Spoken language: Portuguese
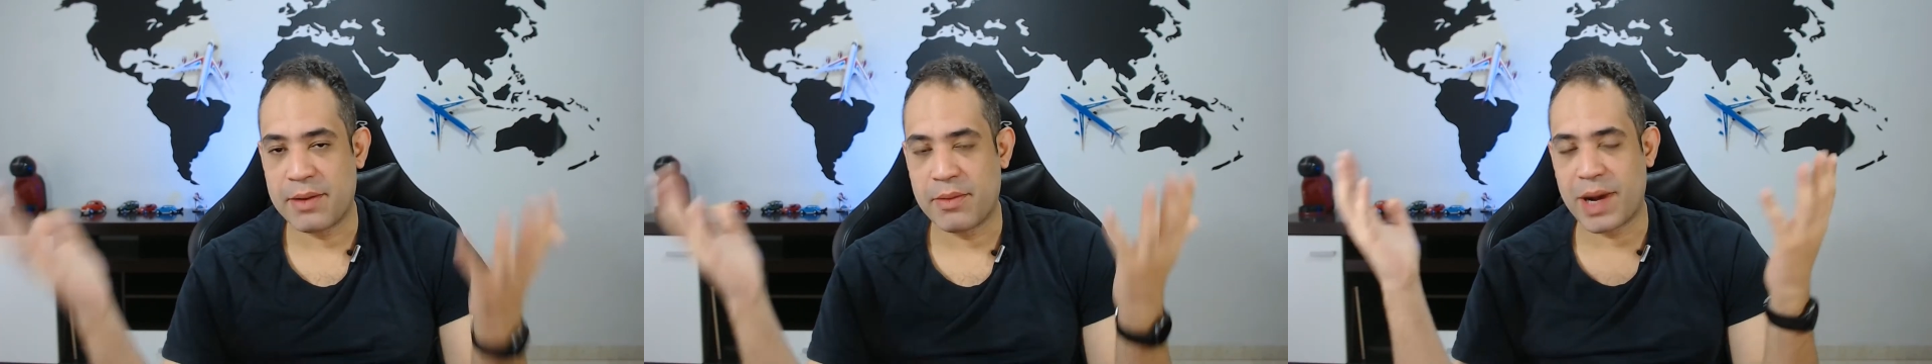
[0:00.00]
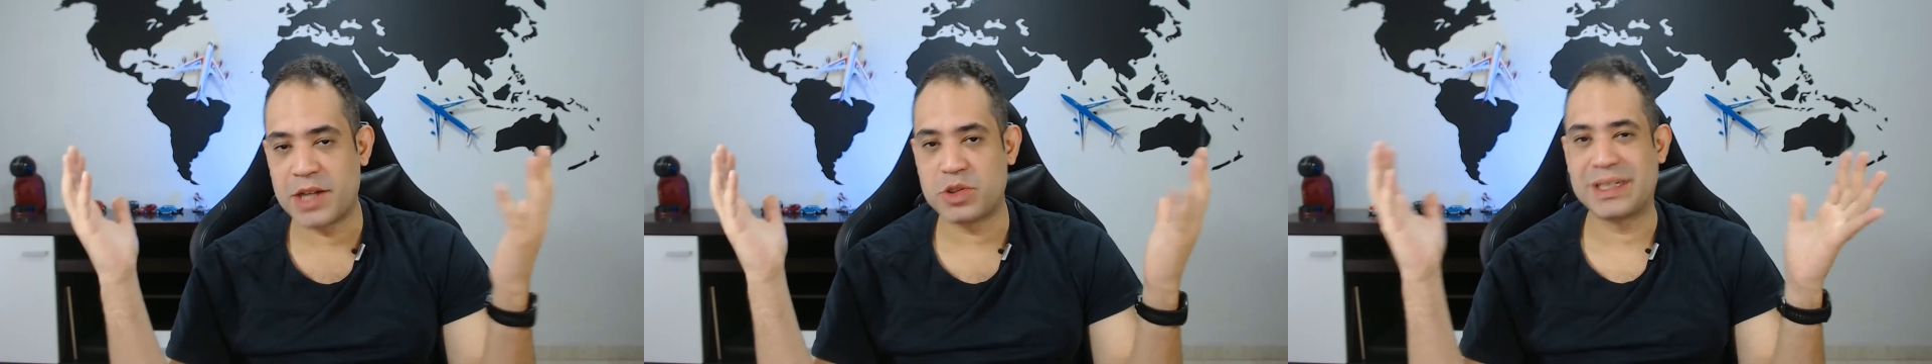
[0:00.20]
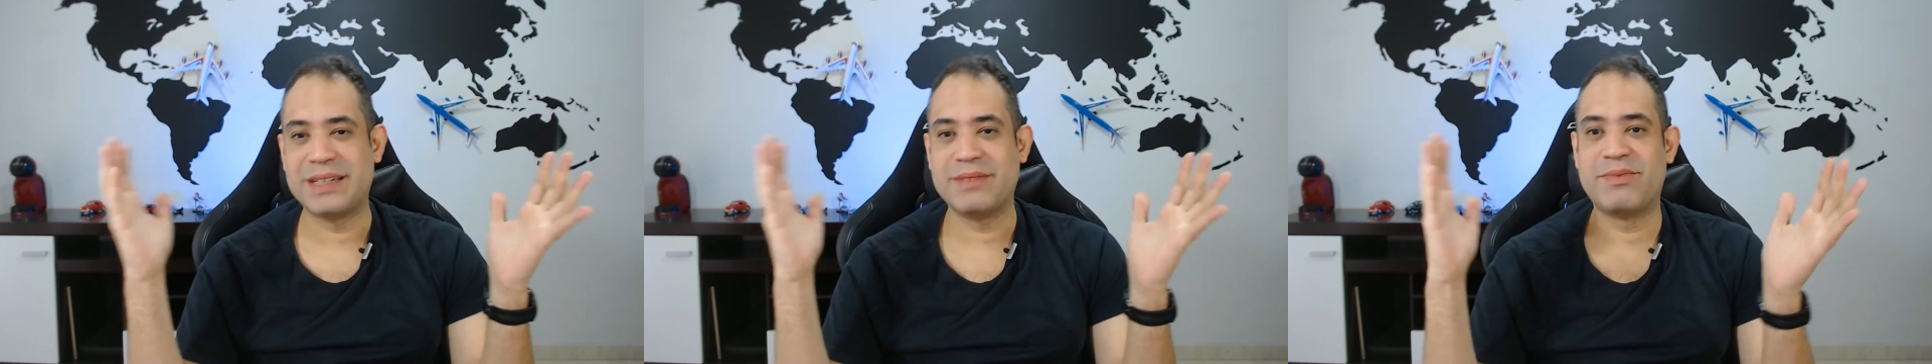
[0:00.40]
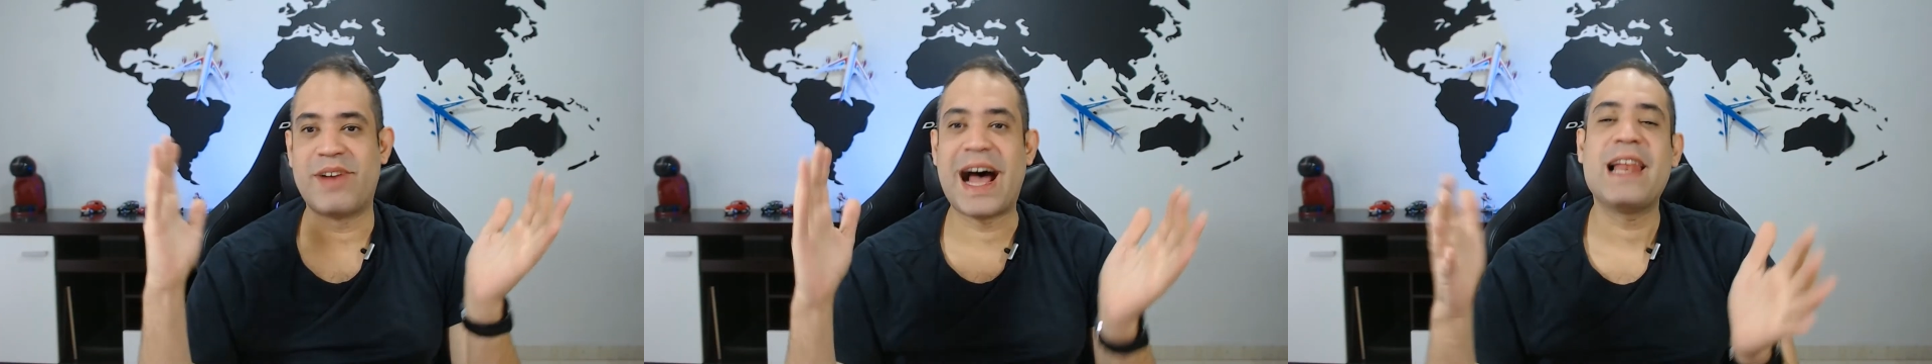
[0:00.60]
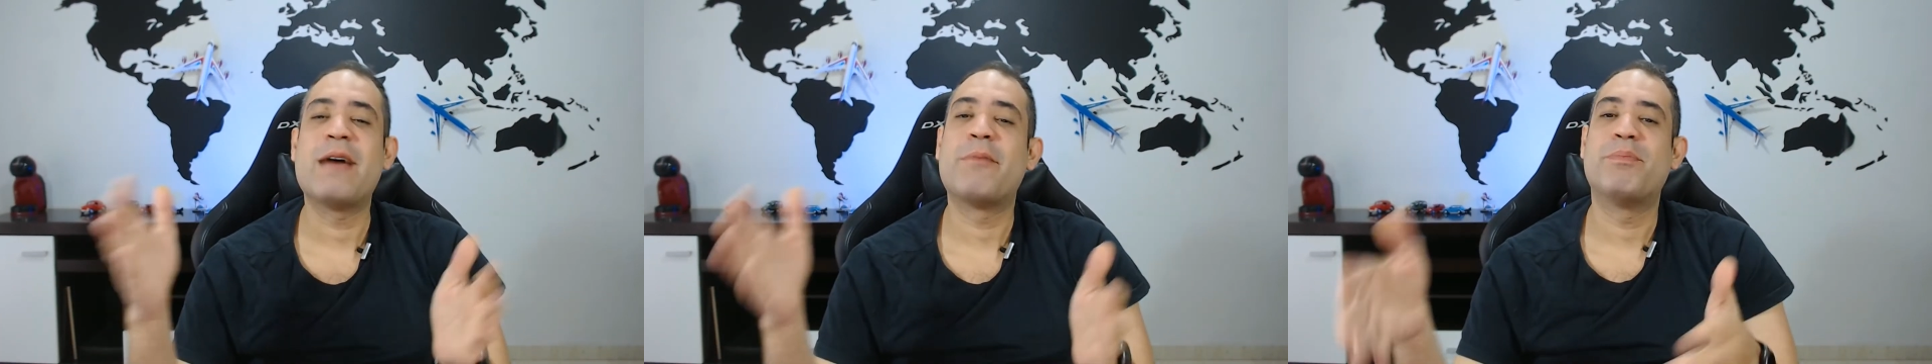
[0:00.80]
Eu acho que
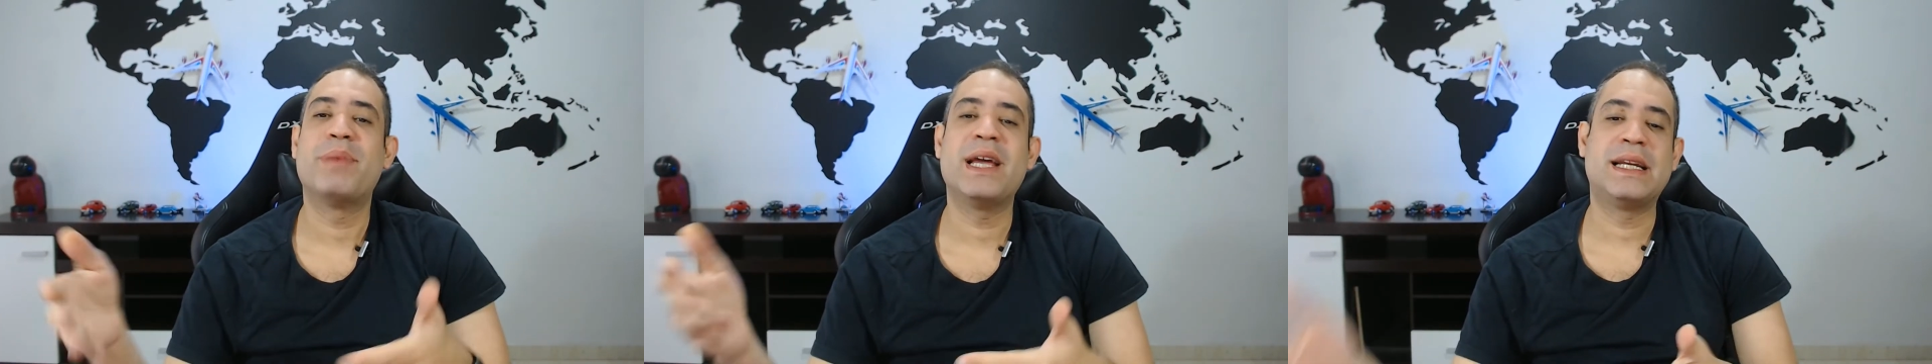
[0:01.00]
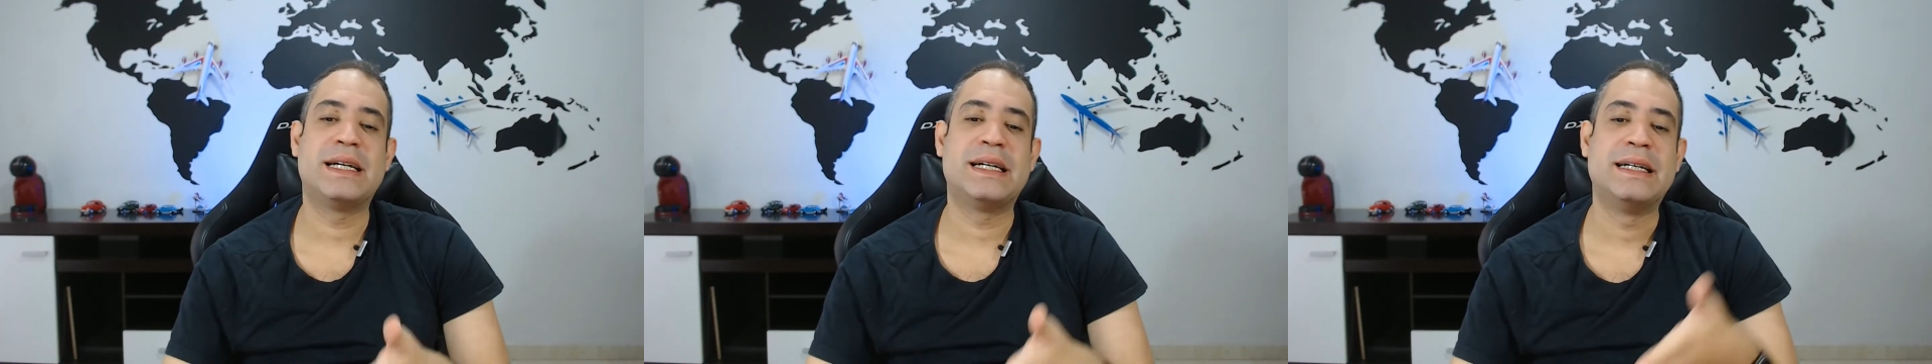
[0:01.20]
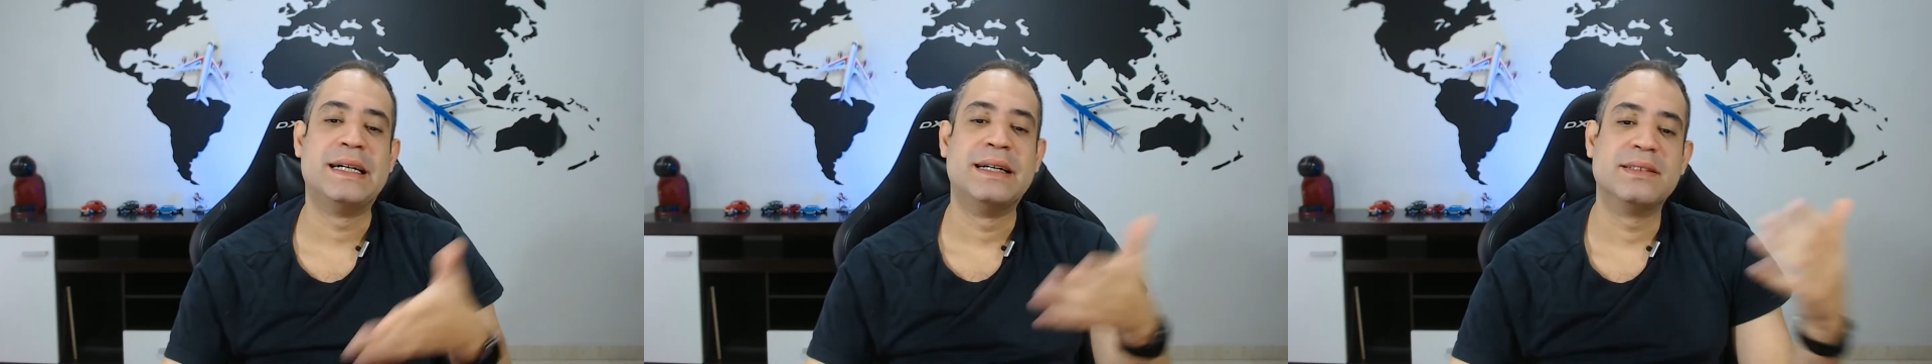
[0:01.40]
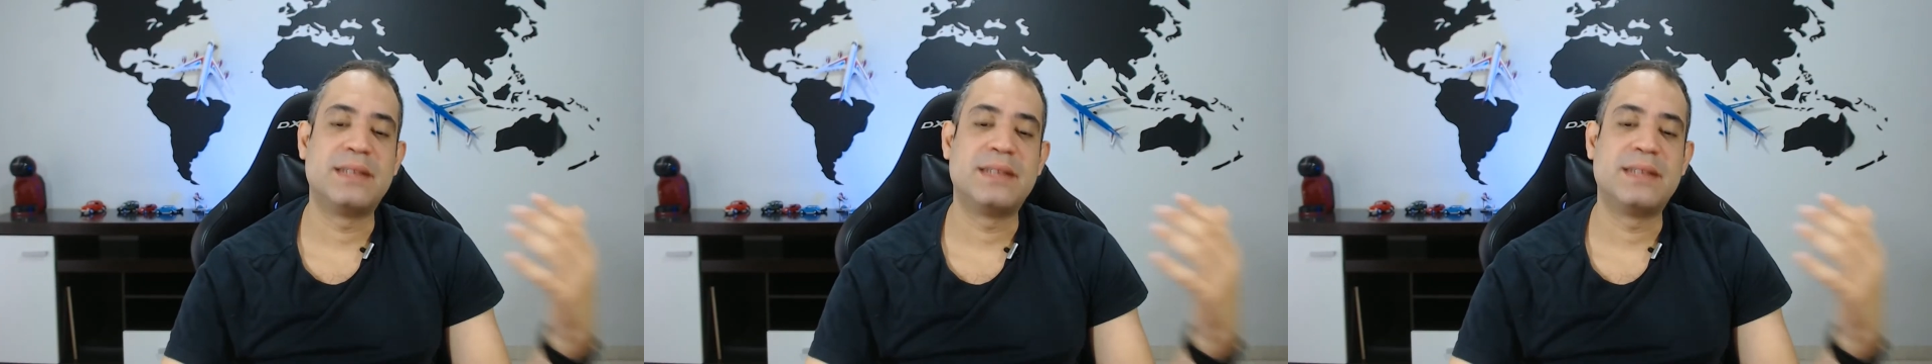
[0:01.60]
vale a pena